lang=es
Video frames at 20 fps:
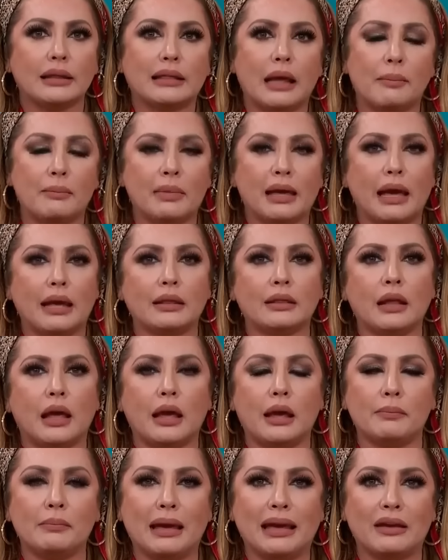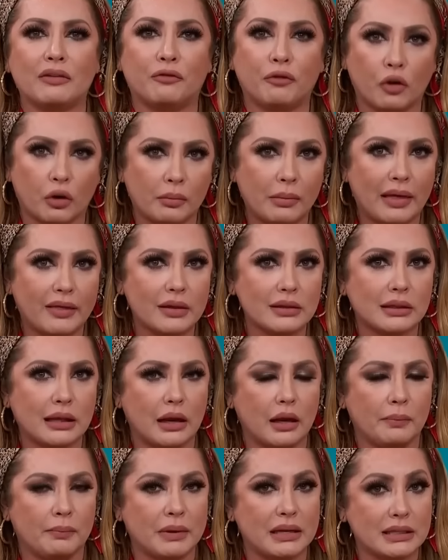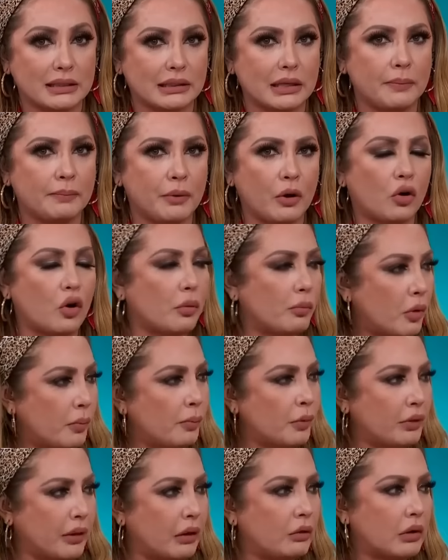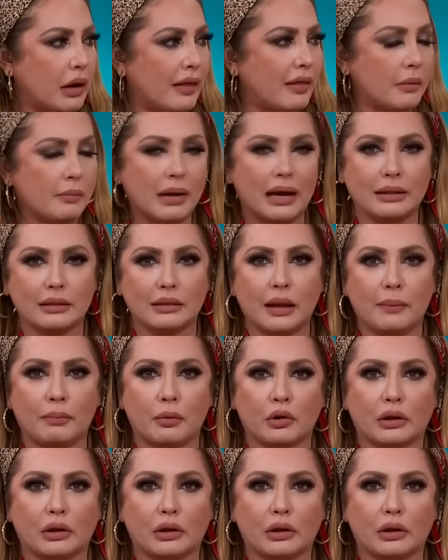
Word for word: También me informé desde el principio cómo poner una demanda,